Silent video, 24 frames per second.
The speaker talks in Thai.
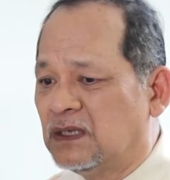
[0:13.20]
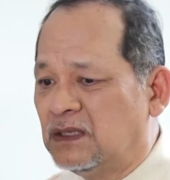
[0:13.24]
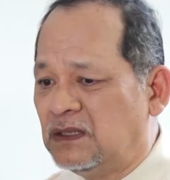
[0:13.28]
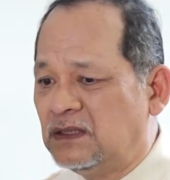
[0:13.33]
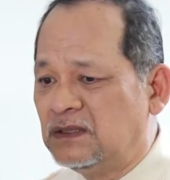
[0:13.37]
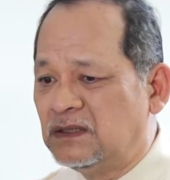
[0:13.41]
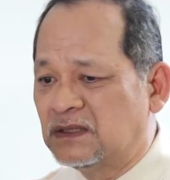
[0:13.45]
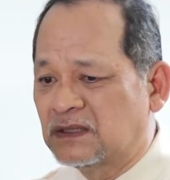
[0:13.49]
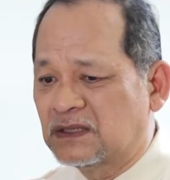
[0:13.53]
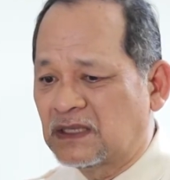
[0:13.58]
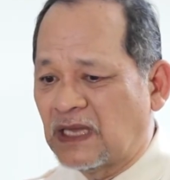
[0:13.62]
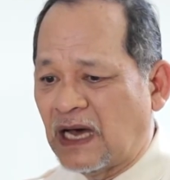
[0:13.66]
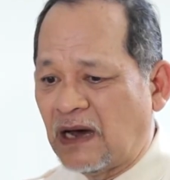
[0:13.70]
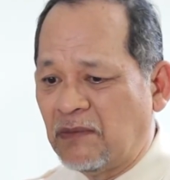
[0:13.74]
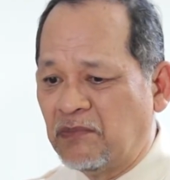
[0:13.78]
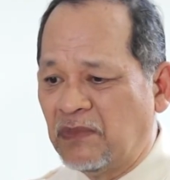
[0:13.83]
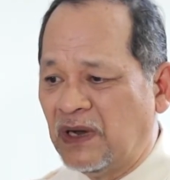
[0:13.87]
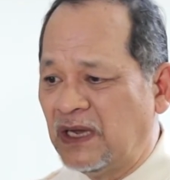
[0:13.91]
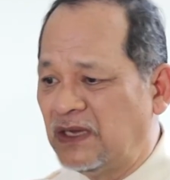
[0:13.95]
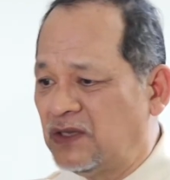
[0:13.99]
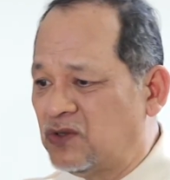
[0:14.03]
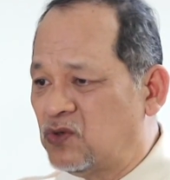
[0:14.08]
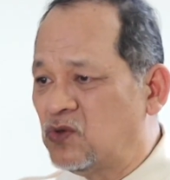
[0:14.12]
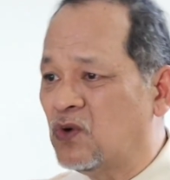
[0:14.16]
คือทำ
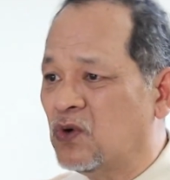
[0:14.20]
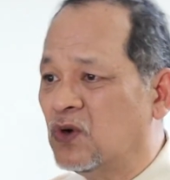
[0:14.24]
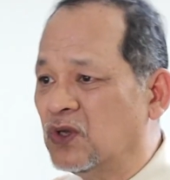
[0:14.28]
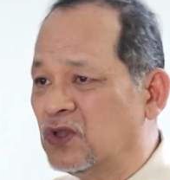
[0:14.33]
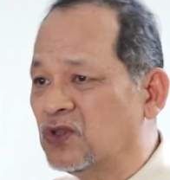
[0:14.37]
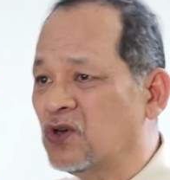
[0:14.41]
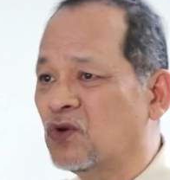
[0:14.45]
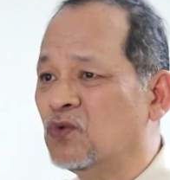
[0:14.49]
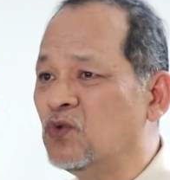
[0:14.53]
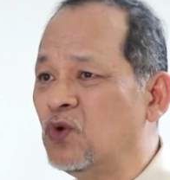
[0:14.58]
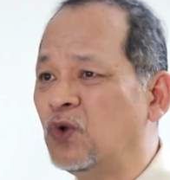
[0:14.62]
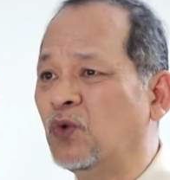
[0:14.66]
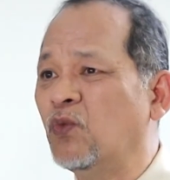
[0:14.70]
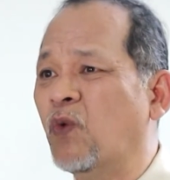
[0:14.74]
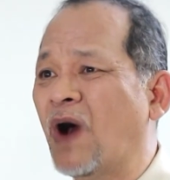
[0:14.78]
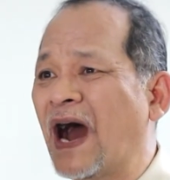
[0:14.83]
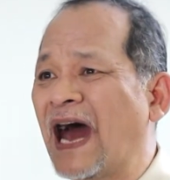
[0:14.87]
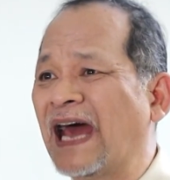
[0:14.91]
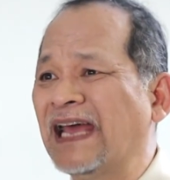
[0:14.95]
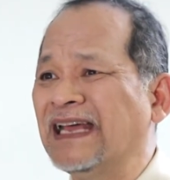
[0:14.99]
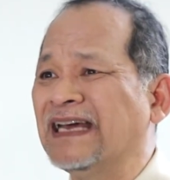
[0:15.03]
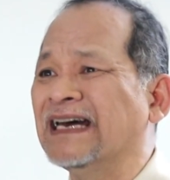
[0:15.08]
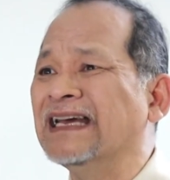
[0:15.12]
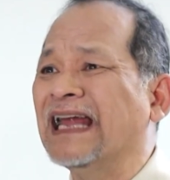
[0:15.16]
ให้ทุกคนต้องวุ่น
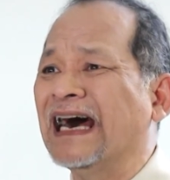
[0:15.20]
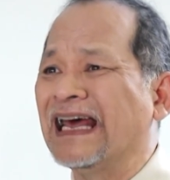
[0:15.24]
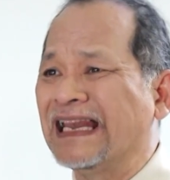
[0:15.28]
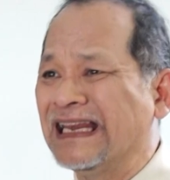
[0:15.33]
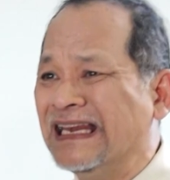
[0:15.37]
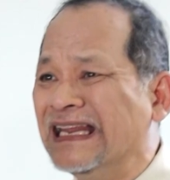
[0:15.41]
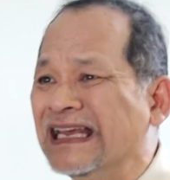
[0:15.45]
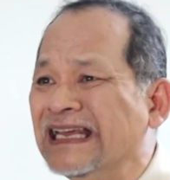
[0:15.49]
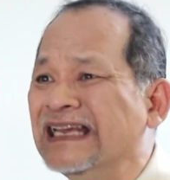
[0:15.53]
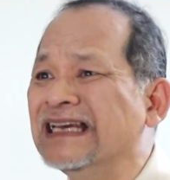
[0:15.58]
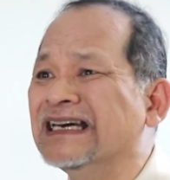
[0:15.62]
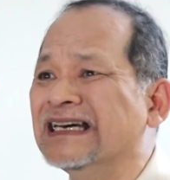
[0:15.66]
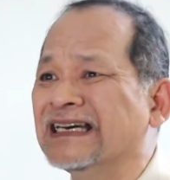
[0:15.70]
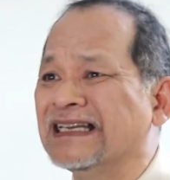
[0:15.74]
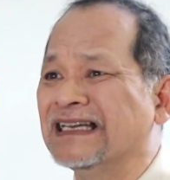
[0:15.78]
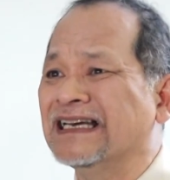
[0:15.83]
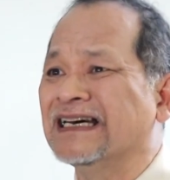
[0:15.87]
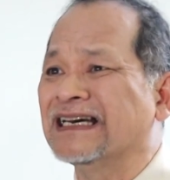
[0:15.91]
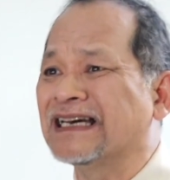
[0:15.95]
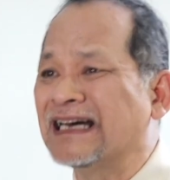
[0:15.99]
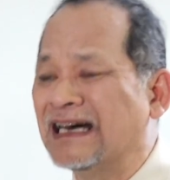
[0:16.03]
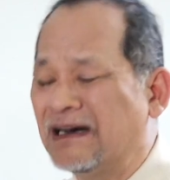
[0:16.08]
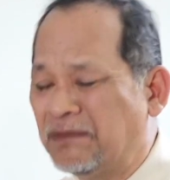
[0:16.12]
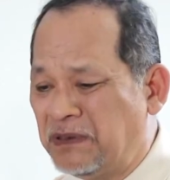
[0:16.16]
วายขนาดนี้
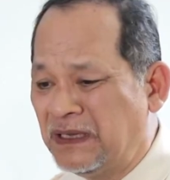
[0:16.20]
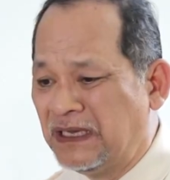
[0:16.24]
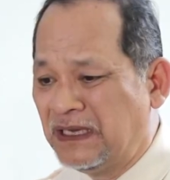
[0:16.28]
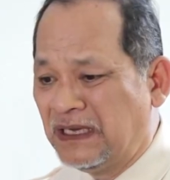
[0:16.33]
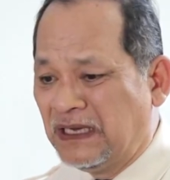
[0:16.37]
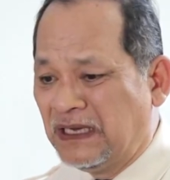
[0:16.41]
นะครับ